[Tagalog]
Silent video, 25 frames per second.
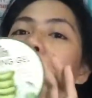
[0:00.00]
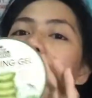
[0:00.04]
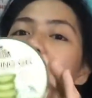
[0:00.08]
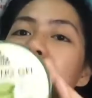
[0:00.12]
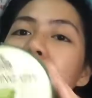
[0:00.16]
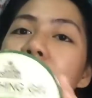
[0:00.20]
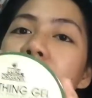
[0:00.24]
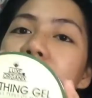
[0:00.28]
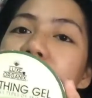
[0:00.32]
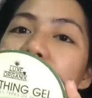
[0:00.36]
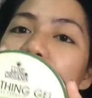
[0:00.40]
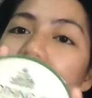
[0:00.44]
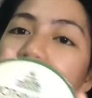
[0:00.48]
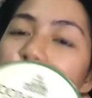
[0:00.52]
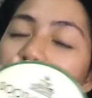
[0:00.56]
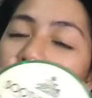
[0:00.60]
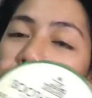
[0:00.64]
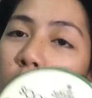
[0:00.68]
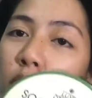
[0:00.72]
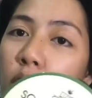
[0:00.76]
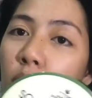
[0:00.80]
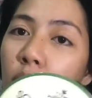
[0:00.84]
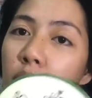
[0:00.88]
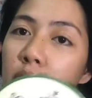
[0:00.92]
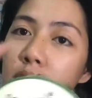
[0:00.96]
Dati
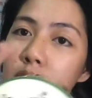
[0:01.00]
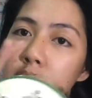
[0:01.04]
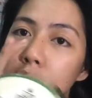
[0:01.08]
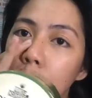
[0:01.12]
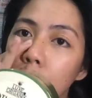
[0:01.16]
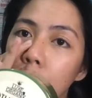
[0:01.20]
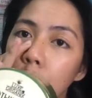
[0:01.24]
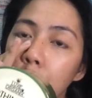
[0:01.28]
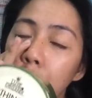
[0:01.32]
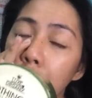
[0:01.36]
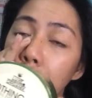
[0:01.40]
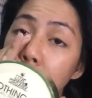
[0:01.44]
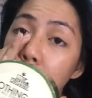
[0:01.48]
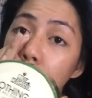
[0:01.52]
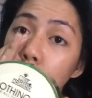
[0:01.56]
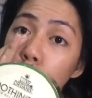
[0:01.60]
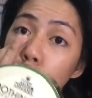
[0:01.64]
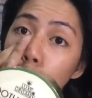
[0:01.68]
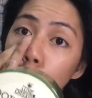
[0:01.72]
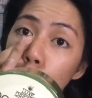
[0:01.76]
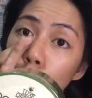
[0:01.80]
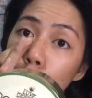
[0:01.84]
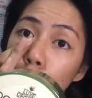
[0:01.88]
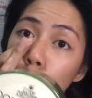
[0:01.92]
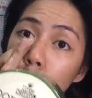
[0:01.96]
ginagamit ko to kasi pag
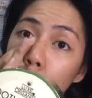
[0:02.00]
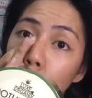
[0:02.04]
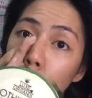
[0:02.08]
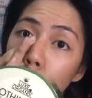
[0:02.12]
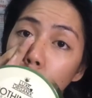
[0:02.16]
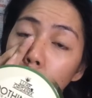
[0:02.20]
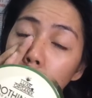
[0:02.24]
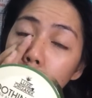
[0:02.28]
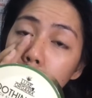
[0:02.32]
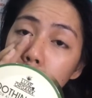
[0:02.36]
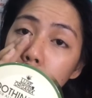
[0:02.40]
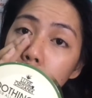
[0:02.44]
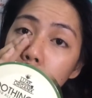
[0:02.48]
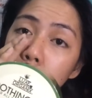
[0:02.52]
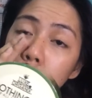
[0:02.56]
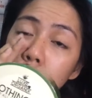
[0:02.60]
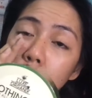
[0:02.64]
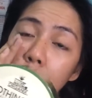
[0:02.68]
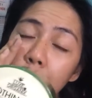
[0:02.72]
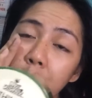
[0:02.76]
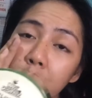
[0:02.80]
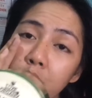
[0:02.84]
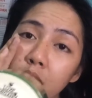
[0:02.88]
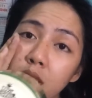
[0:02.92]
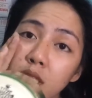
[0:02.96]
natutulog ako, kasi ang
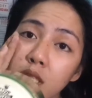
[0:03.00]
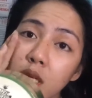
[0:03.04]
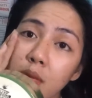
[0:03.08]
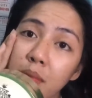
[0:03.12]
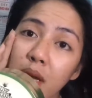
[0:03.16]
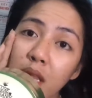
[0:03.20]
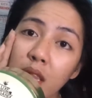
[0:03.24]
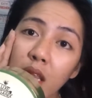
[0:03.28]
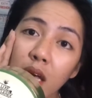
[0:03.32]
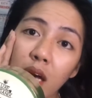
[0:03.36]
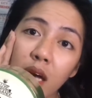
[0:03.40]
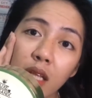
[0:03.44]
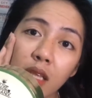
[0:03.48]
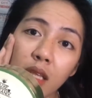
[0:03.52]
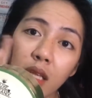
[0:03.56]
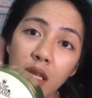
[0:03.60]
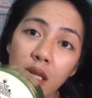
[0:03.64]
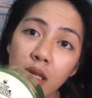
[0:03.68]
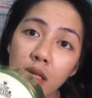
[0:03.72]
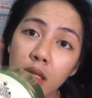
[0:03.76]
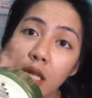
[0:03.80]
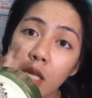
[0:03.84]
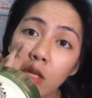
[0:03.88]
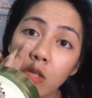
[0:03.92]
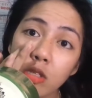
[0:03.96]
sarap niya sa balat,
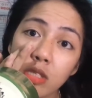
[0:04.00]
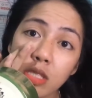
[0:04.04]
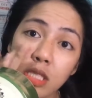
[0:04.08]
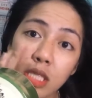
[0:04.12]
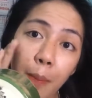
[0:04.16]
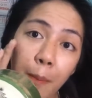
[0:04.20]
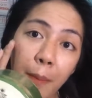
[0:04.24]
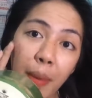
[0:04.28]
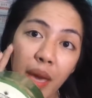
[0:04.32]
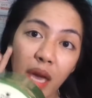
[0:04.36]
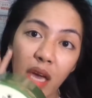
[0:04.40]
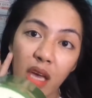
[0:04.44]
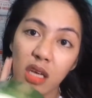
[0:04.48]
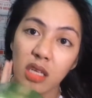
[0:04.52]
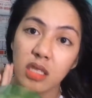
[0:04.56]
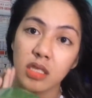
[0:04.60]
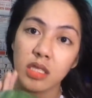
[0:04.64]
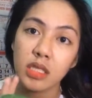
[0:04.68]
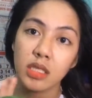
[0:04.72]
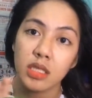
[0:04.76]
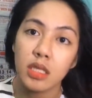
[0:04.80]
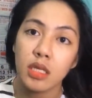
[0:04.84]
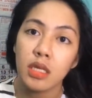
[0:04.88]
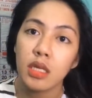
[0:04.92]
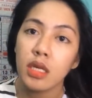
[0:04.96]
lalo niya sa
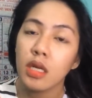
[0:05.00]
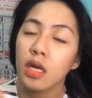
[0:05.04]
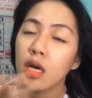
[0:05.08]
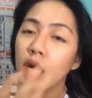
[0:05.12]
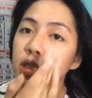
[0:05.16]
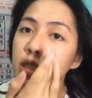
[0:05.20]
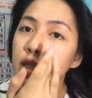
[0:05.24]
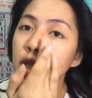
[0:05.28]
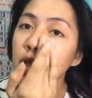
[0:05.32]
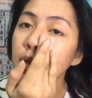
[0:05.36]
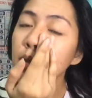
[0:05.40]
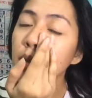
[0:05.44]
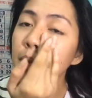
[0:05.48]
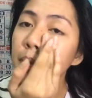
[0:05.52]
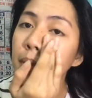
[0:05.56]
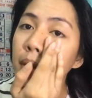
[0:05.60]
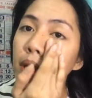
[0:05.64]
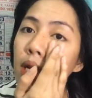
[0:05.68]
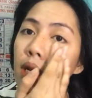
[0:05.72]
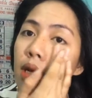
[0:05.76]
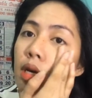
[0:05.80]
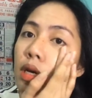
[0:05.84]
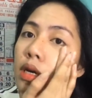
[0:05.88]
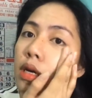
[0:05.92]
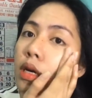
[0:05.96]
pes. Kasi ano yung
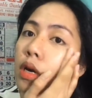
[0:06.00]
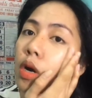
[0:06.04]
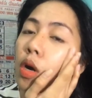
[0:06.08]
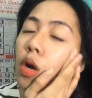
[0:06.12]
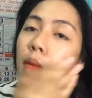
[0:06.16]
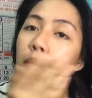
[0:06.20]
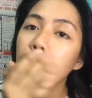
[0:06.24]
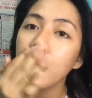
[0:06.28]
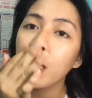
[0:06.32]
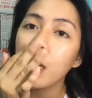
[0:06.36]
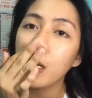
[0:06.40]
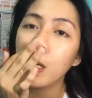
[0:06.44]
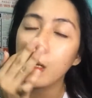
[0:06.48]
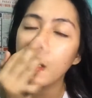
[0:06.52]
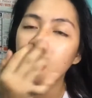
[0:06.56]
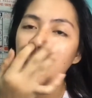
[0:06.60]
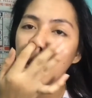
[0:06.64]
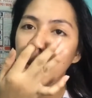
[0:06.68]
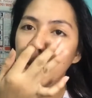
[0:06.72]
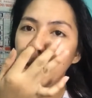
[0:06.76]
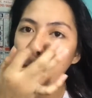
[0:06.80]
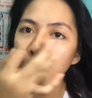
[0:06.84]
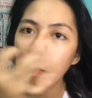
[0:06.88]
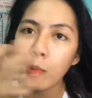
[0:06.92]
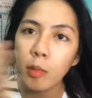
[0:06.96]
parang, oo, oh, meron
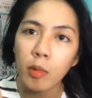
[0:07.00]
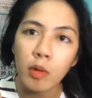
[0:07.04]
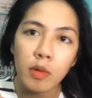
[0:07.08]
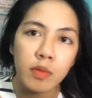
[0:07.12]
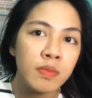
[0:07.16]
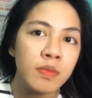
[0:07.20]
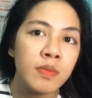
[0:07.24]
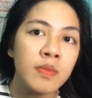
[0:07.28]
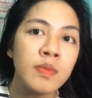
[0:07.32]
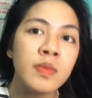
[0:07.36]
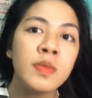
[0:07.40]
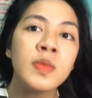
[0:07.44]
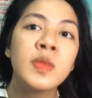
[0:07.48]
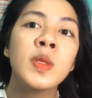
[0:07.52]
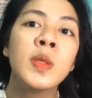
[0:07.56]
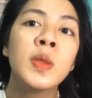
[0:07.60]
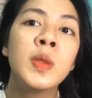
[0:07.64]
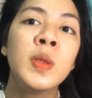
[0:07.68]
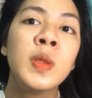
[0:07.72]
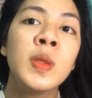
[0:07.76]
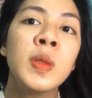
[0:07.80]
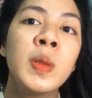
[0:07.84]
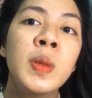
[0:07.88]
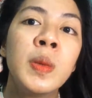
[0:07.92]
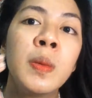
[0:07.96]
kang herb.
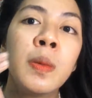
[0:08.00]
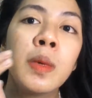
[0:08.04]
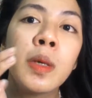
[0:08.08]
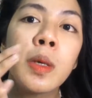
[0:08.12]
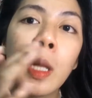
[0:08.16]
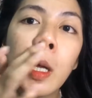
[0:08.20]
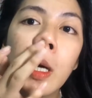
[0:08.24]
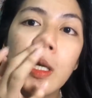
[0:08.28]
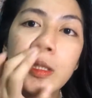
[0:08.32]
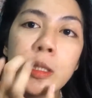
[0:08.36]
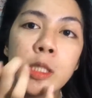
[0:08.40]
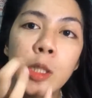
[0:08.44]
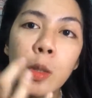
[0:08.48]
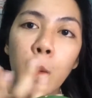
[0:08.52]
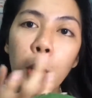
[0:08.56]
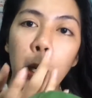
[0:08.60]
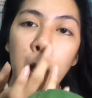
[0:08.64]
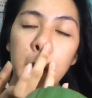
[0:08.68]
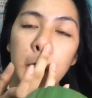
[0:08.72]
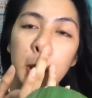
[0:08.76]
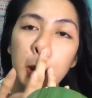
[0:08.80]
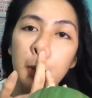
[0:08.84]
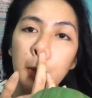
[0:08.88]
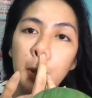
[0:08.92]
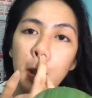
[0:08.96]
May kulang si
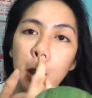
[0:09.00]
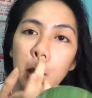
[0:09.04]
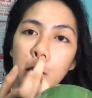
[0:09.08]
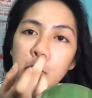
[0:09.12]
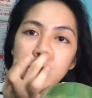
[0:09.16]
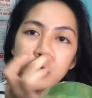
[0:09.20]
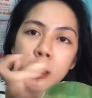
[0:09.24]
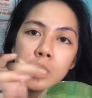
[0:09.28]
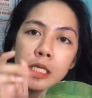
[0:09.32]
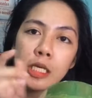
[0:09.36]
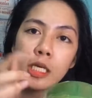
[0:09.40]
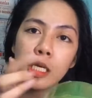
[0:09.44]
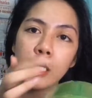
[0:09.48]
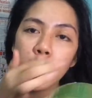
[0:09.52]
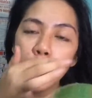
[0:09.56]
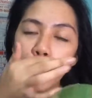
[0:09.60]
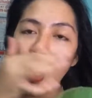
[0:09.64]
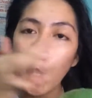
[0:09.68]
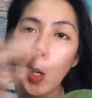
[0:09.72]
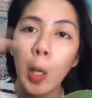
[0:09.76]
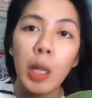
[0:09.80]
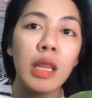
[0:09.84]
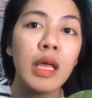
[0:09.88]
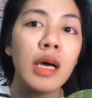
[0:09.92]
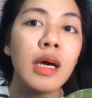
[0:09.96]
water more.
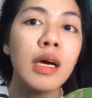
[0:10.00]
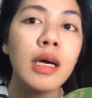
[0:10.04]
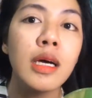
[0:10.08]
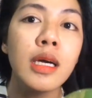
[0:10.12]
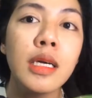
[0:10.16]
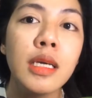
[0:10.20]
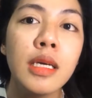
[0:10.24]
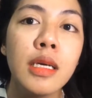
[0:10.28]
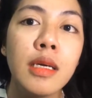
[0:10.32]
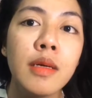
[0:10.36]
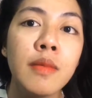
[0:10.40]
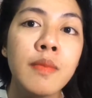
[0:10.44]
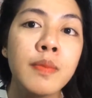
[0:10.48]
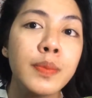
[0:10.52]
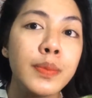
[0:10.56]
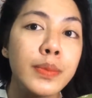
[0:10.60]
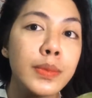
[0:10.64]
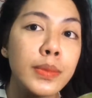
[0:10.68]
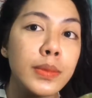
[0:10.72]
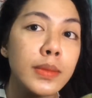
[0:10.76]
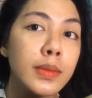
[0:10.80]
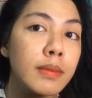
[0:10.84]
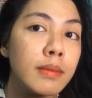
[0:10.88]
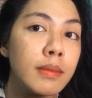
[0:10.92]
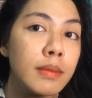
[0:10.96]
See? Olay.
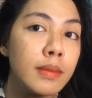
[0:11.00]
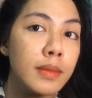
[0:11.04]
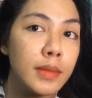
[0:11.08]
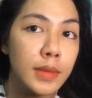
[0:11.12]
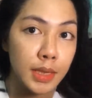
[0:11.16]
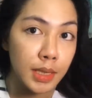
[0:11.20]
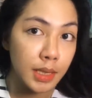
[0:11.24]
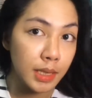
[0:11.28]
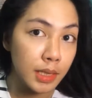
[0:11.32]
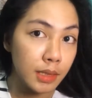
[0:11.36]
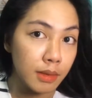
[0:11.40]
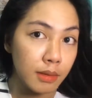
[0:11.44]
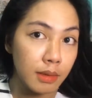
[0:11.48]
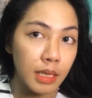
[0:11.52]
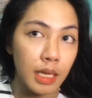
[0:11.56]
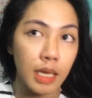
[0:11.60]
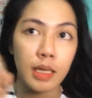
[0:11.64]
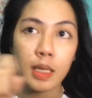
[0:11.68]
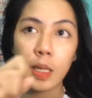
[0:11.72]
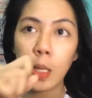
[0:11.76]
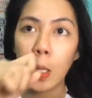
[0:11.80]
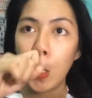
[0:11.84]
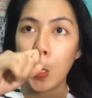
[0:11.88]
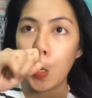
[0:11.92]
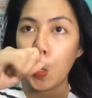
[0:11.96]
Ayun,
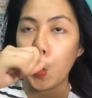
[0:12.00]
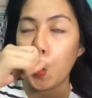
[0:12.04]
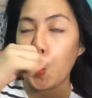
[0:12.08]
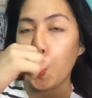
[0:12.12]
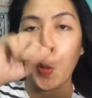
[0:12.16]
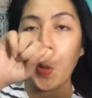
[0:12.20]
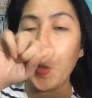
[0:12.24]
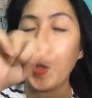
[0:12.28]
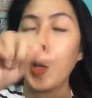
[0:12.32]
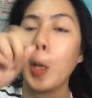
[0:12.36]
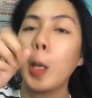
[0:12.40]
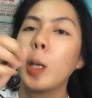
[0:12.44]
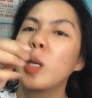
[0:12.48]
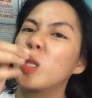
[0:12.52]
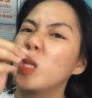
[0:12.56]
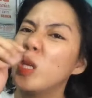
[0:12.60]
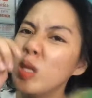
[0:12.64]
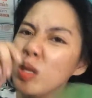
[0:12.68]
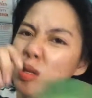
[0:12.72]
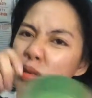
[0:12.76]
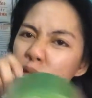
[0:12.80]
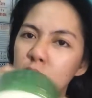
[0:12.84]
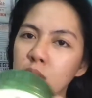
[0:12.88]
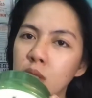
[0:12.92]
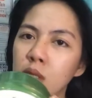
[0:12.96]
wala na.
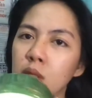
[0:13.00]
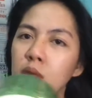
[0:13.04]
Happy?